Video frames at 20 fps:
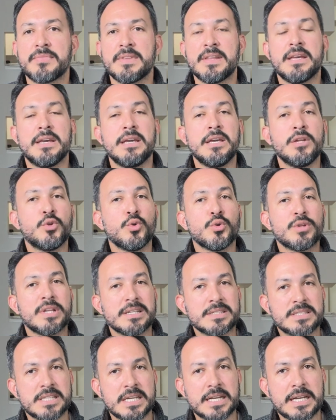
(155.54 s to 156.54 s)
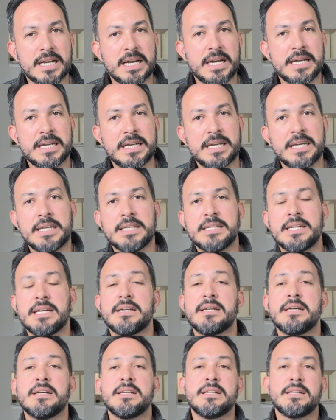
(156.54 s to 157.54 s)
y tú te acercas a
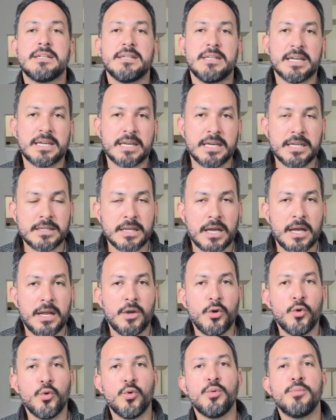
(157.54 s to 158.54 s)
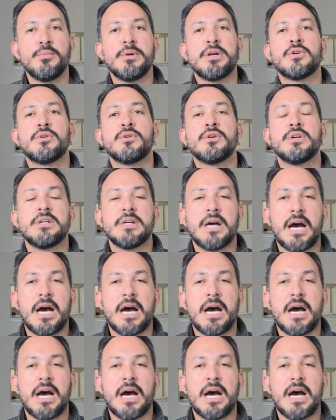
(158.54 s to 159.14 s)
ella, le quitas el número,